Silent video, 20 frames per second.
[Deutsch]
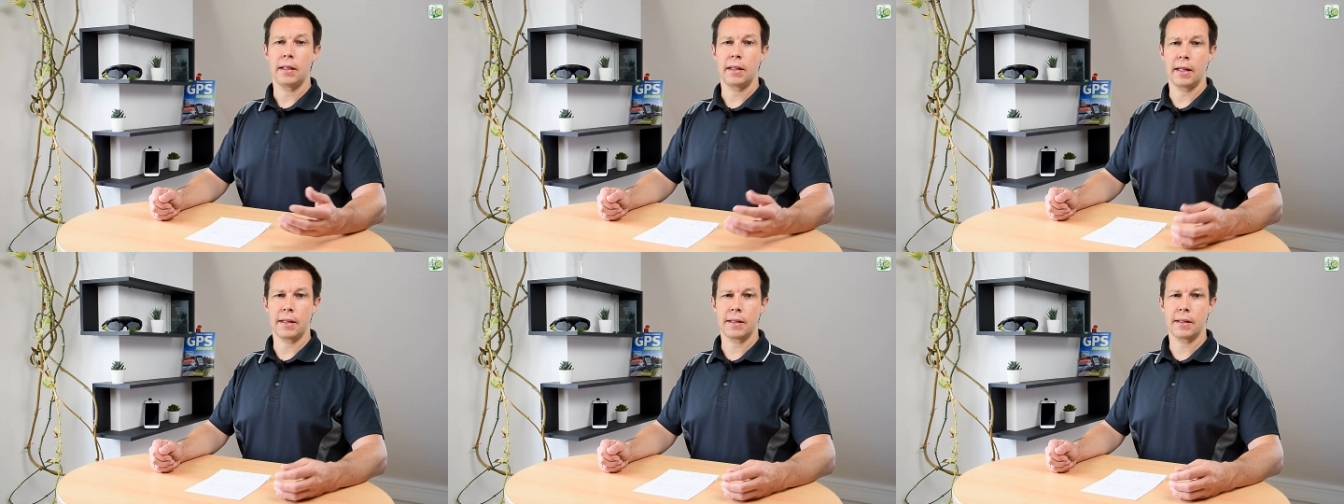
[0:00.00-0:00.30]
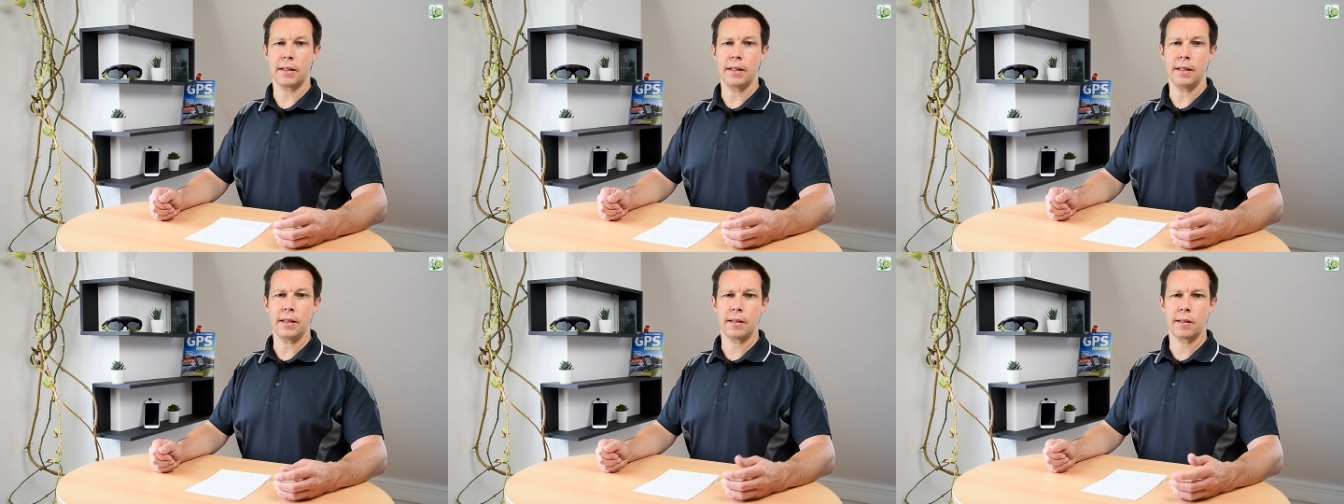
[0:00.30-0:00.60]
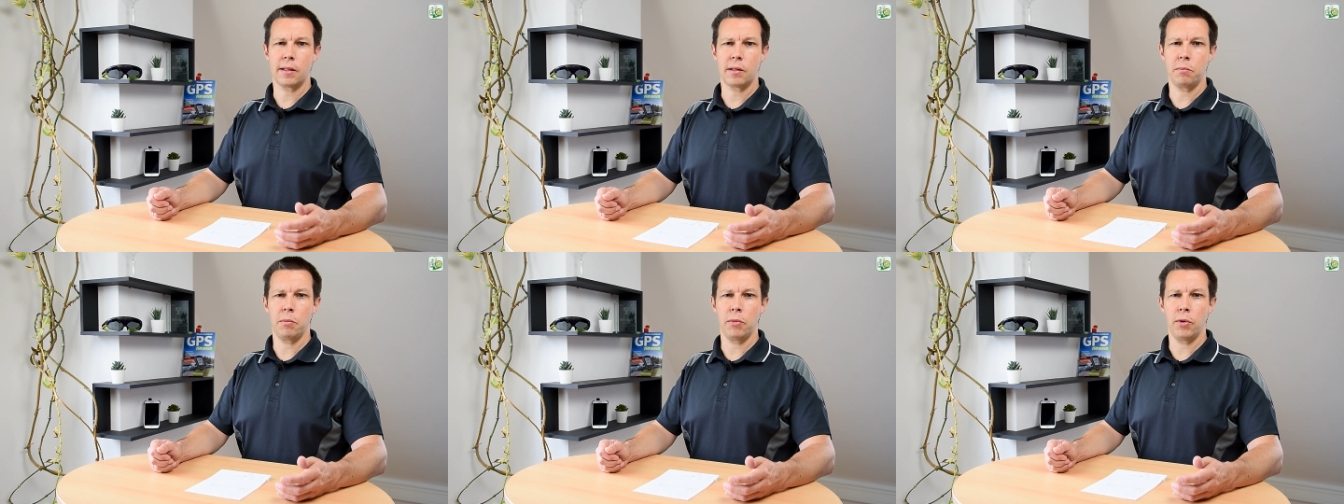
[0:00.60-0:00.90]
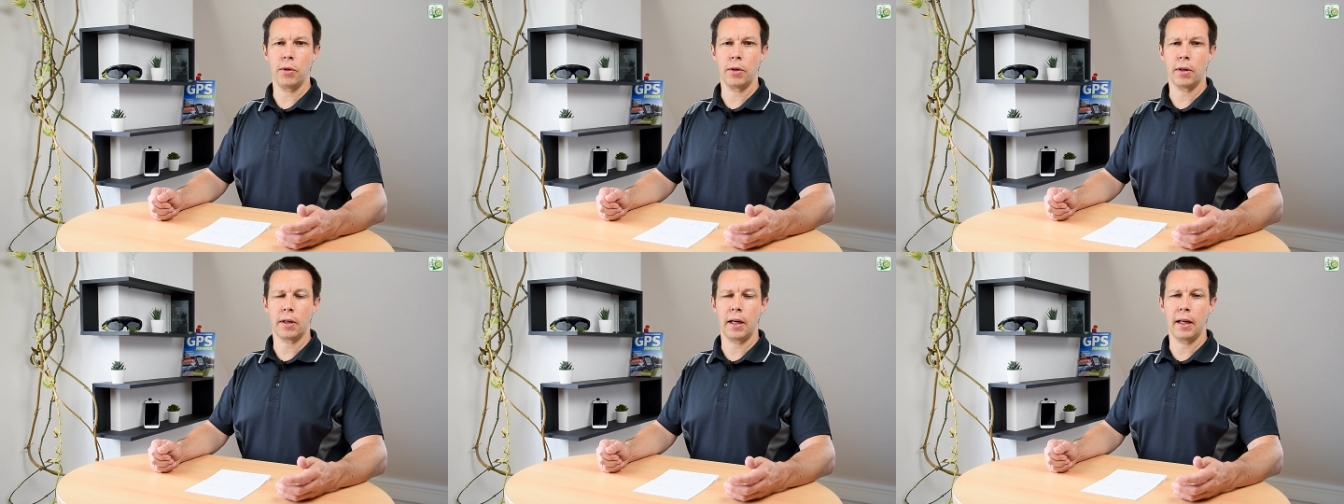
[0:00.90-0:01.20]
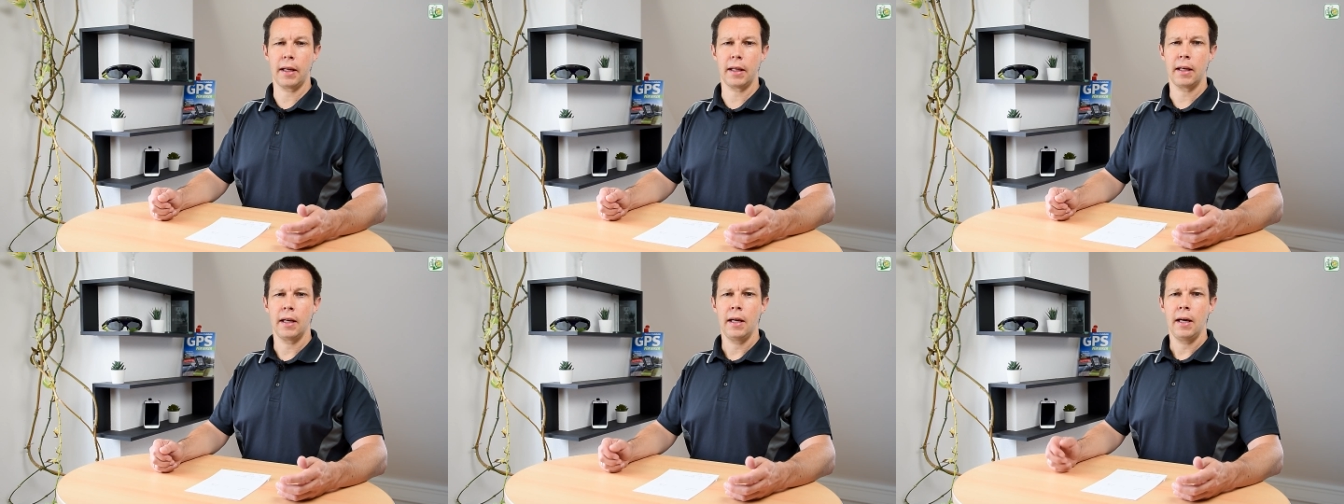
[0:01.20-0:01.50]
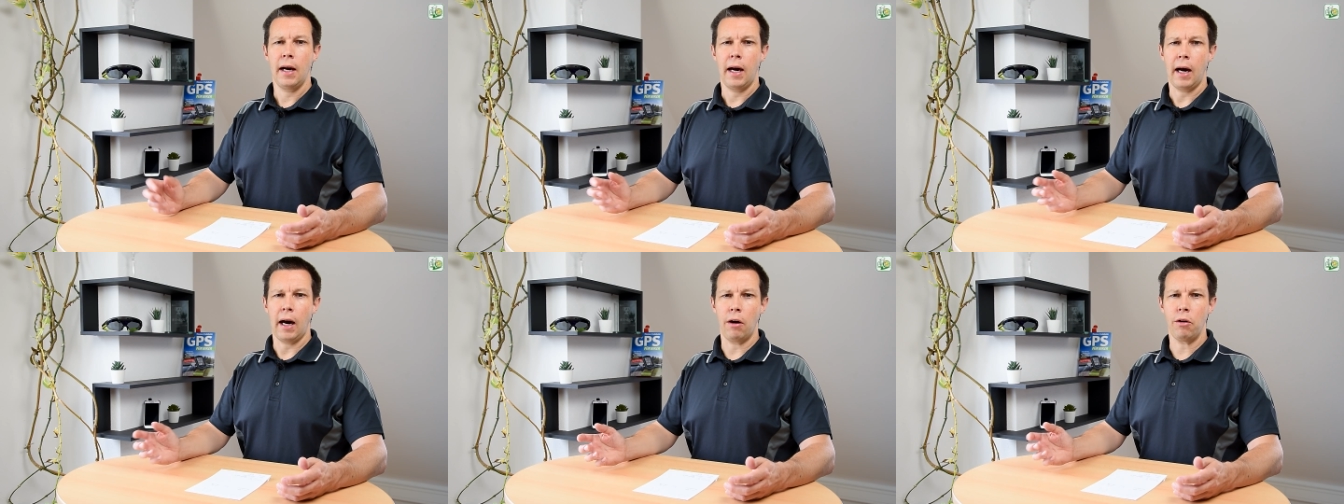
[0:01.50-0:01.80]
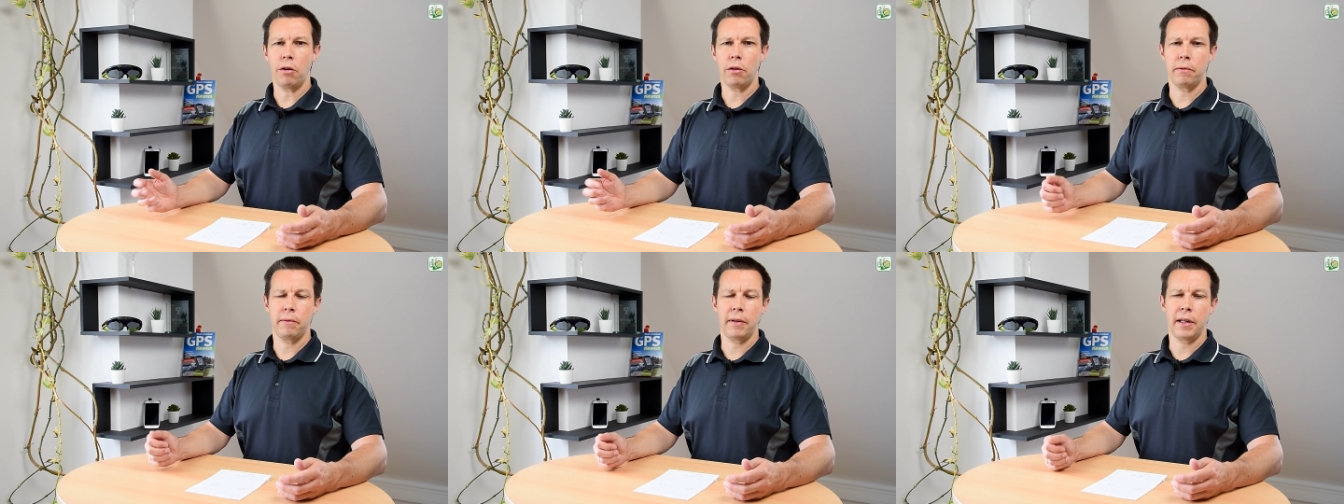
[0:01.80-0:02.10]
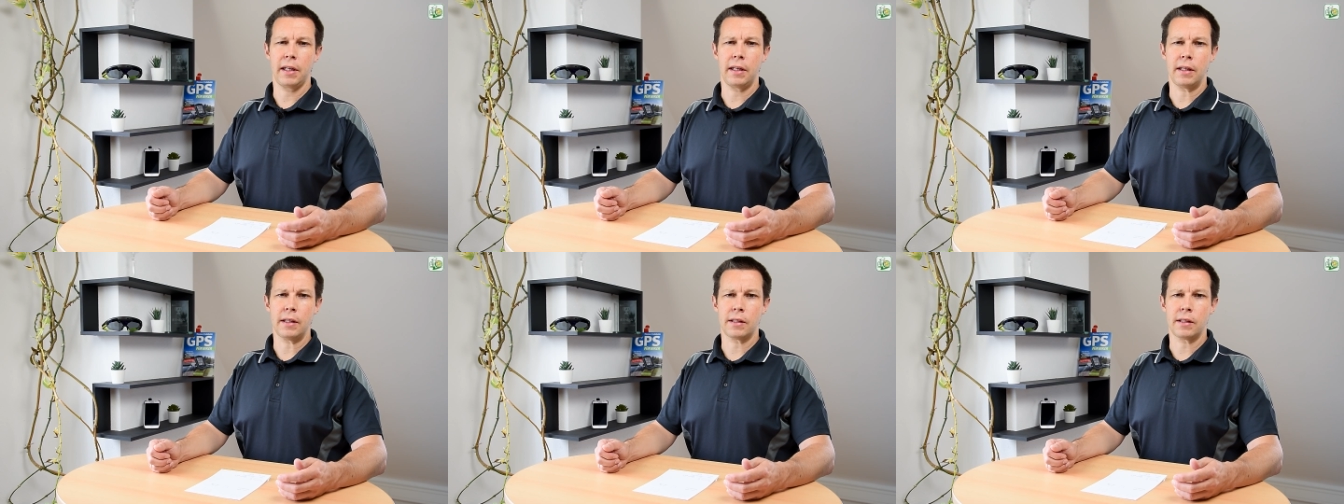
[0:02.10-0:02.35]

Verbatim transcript: das ist möglich, auch wenn